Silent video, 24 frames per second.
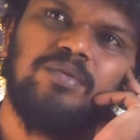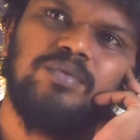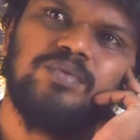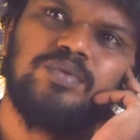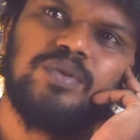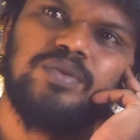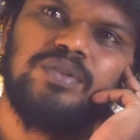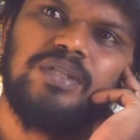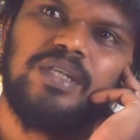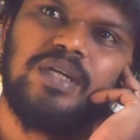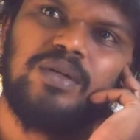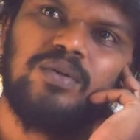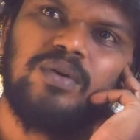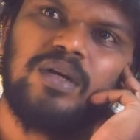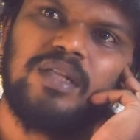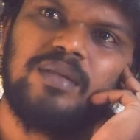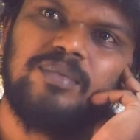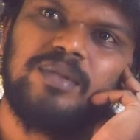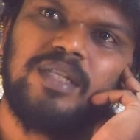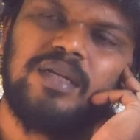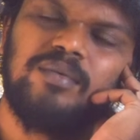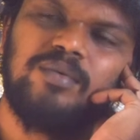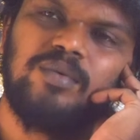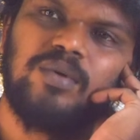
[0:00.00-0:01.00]
மீம்ஸ் வந்துட்டே இருக்கும் அதை
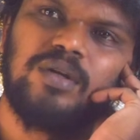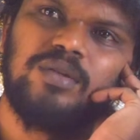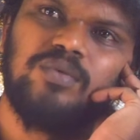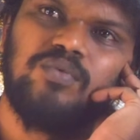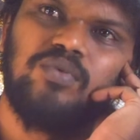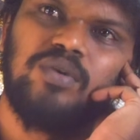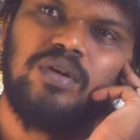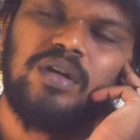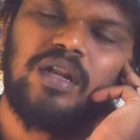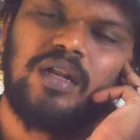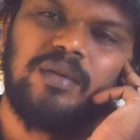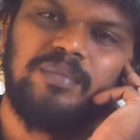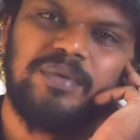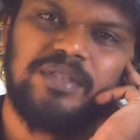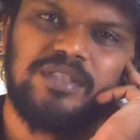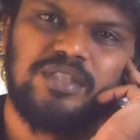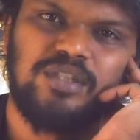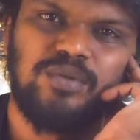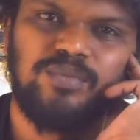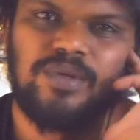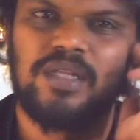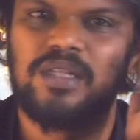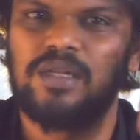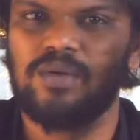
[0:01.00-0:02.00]
பற்றி நம்ம உட்காந்து ஃபுல்லாக
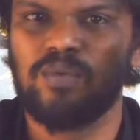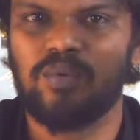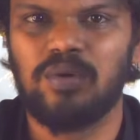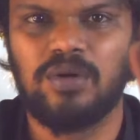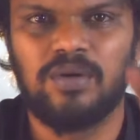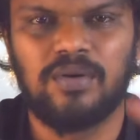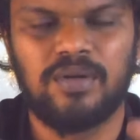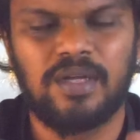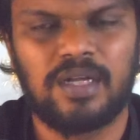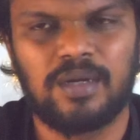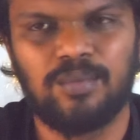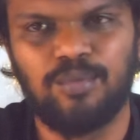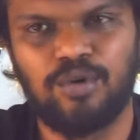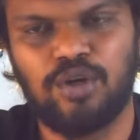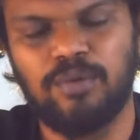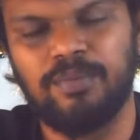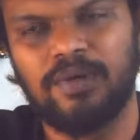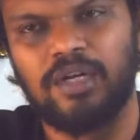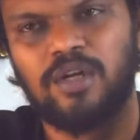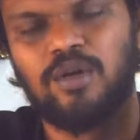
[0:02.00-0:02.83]
பேசிட்டு முடியாது உங்களுக்கு நேரம் முக்கியம்